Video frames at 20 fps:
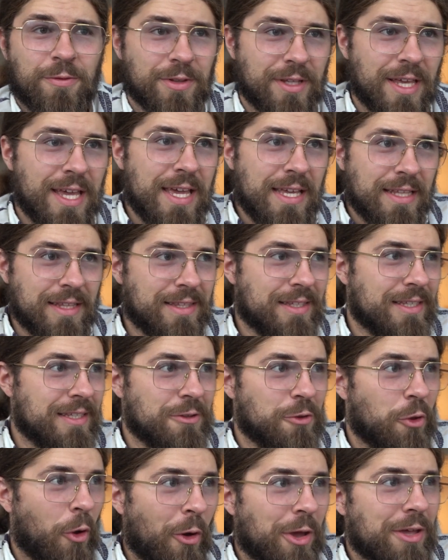Und die
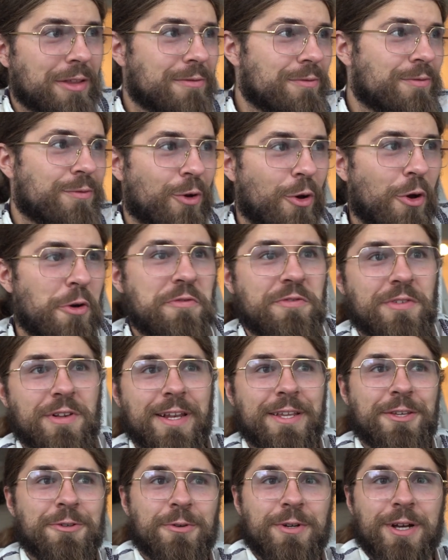neuen
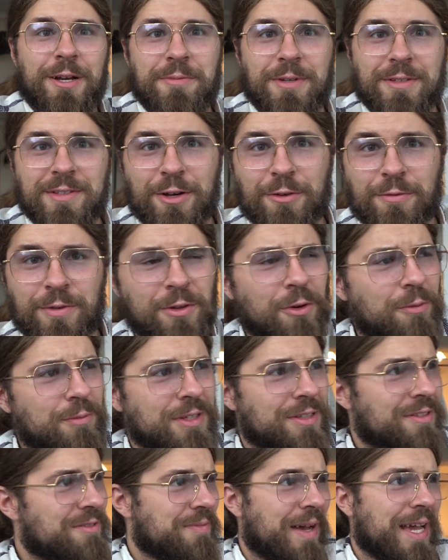Veröffentlichungen haben jetzt auch wieder um
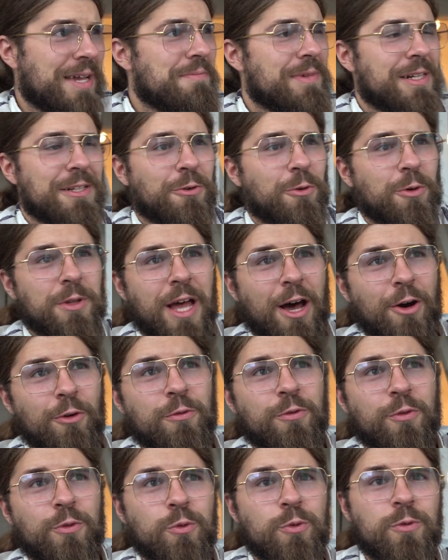die 2 Millionen
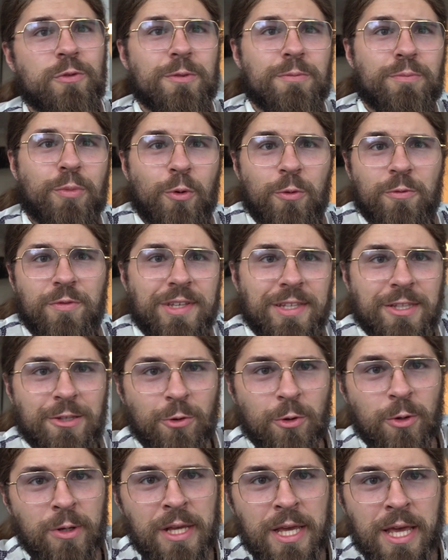Aufrufe pro
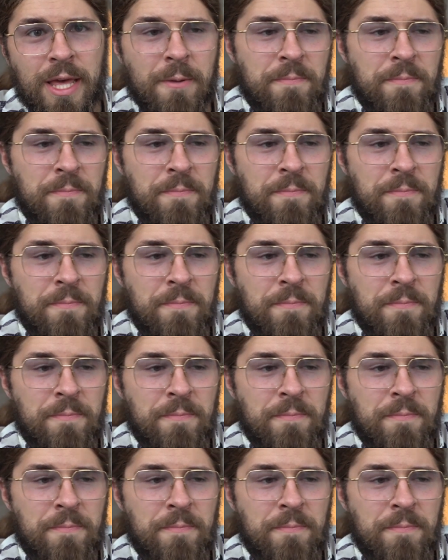Video.